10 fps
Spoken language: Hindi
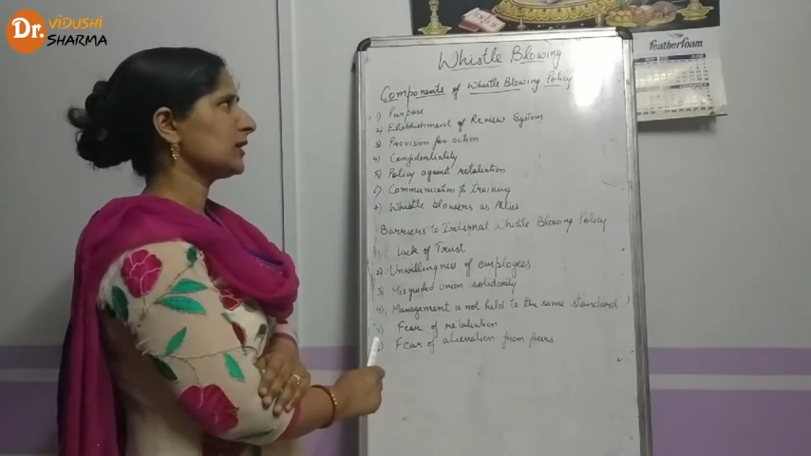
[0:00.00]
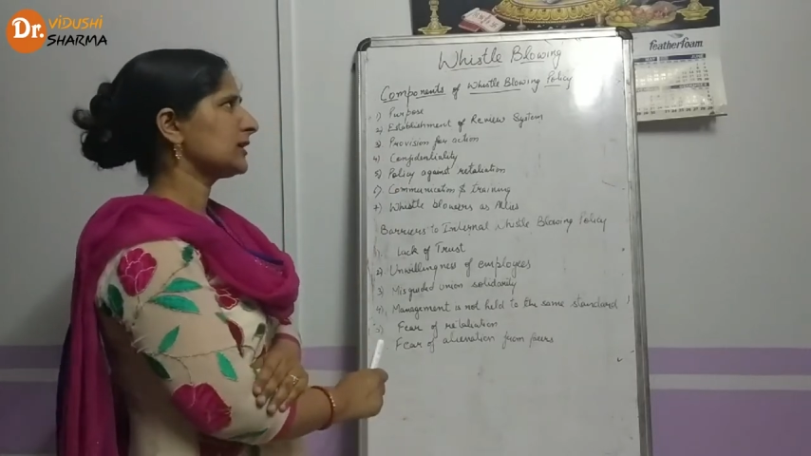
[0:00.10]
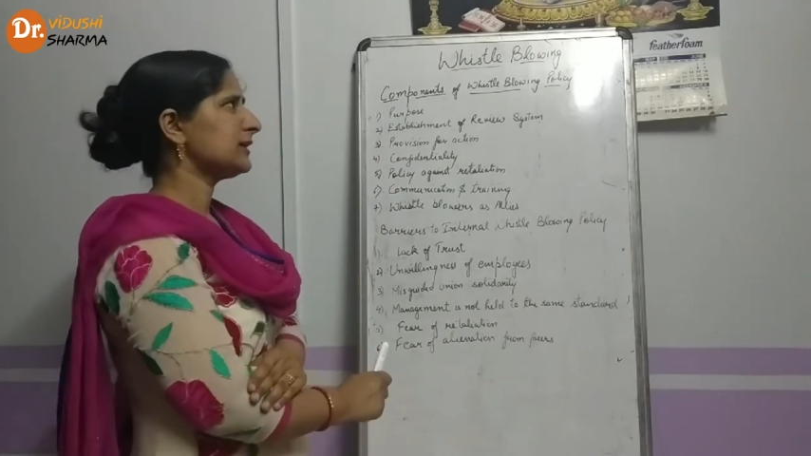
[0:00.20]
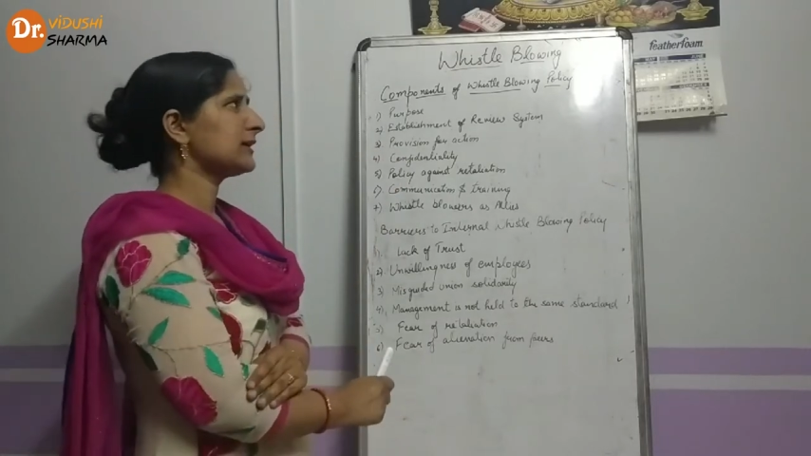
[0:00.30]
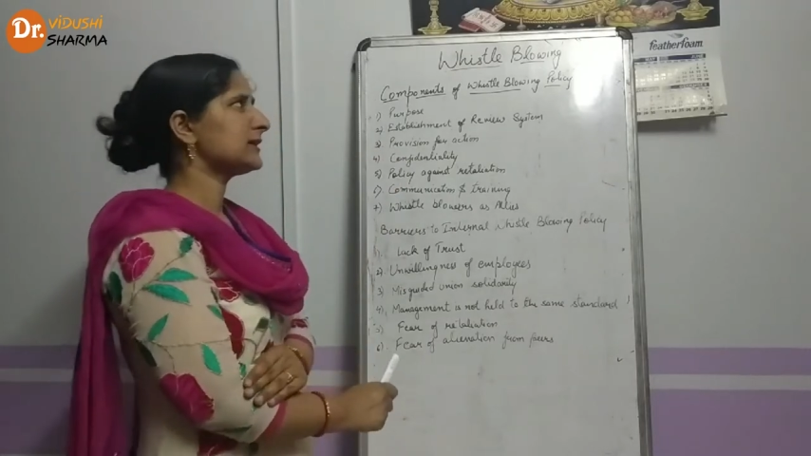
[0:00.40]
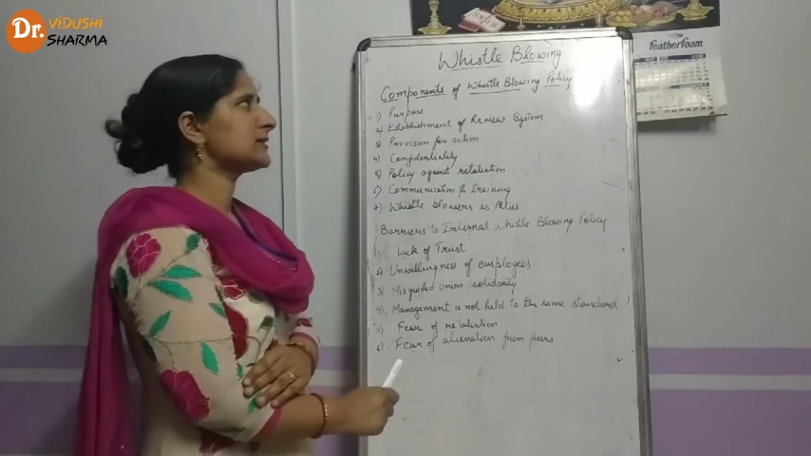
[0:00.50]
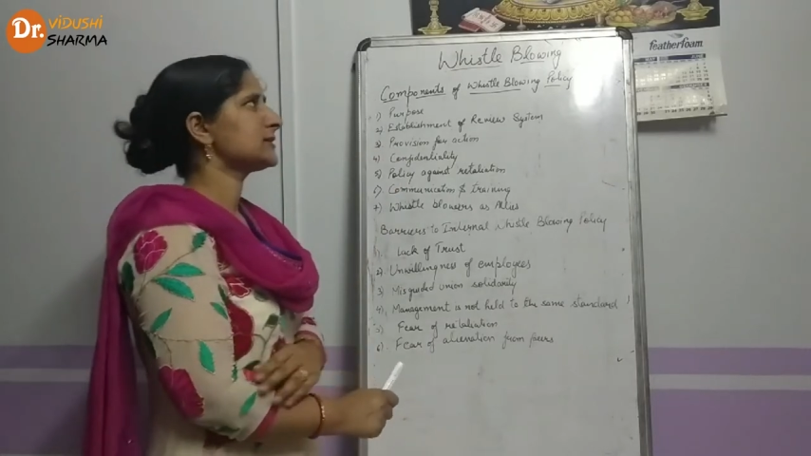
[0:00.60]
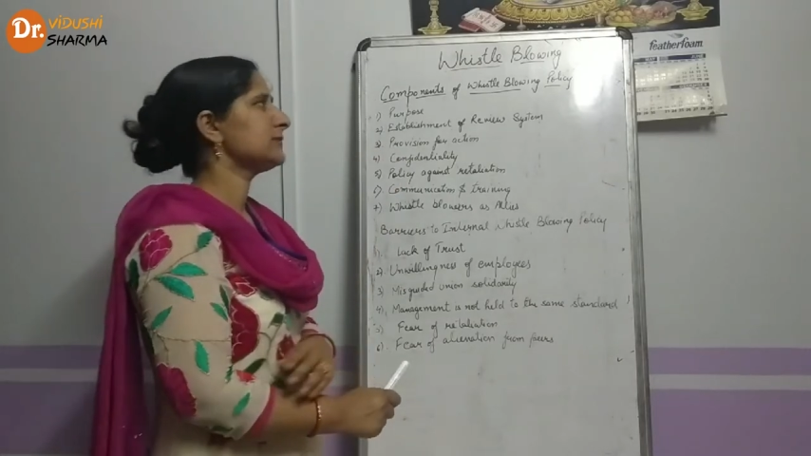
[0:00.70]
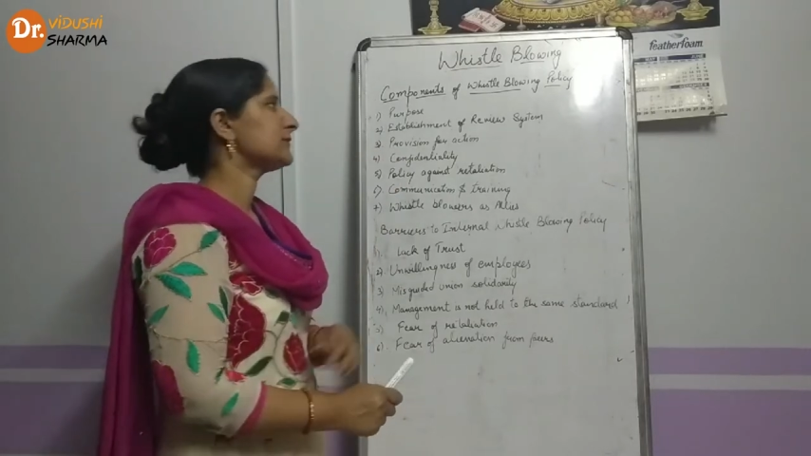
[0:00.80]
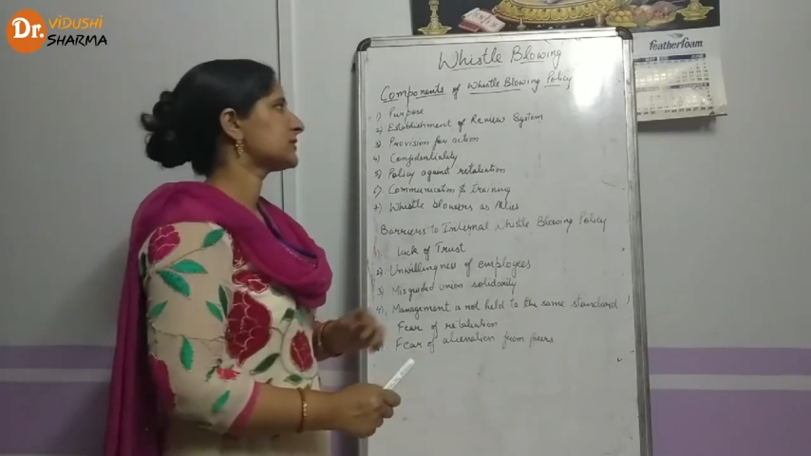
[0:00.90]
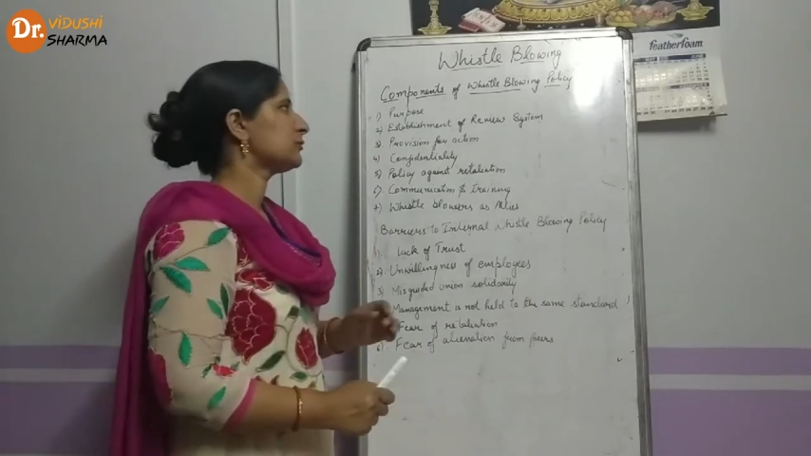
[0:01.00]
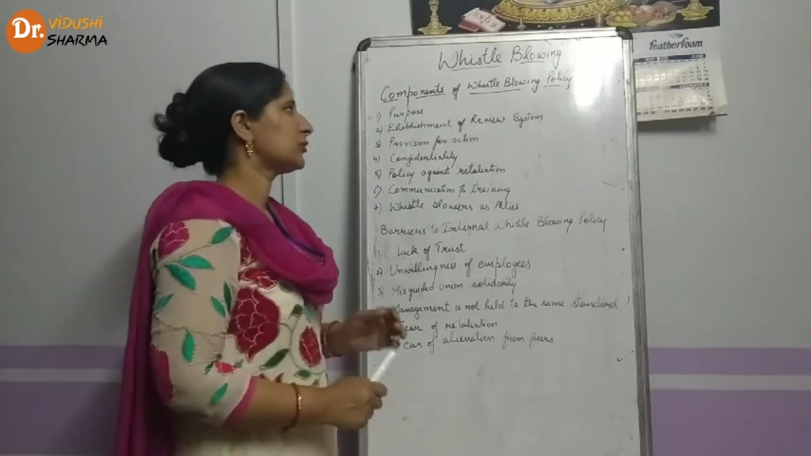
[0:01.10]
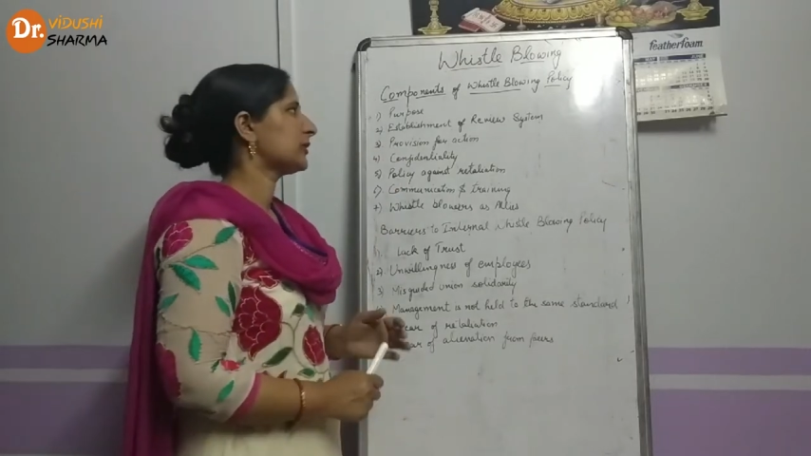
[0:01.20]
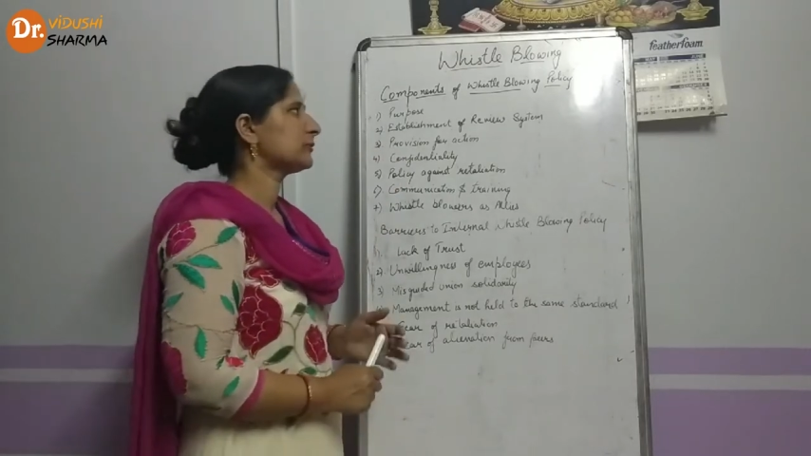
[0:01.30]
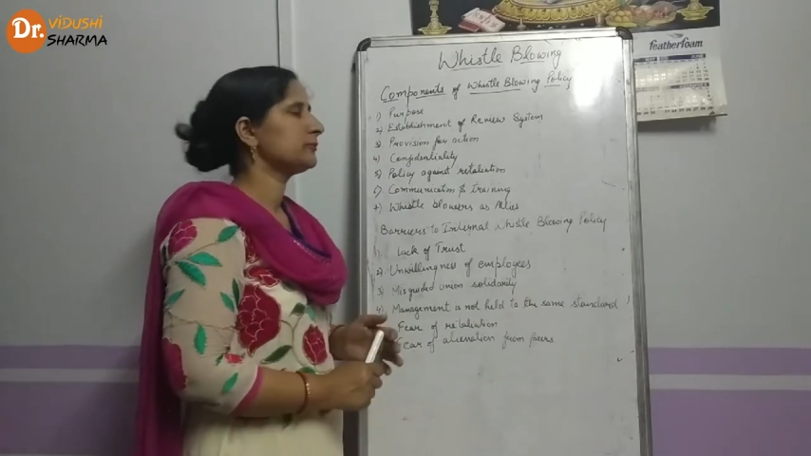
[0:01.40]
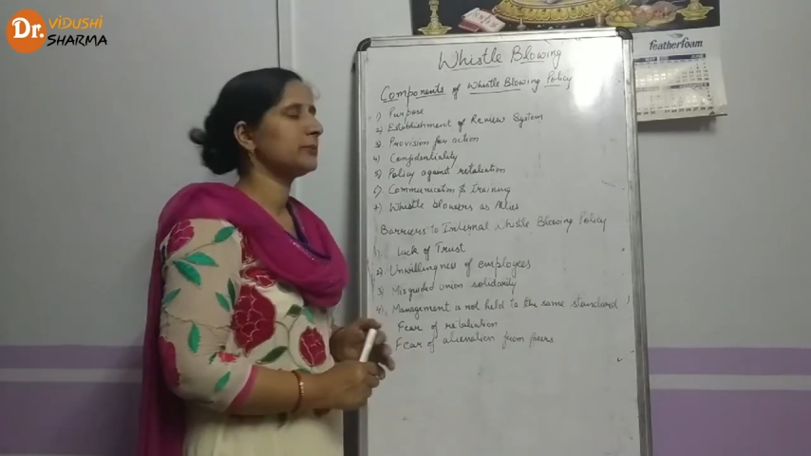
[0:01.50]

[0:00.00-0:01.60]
कि एक अच्छी विसल ब्लोइंग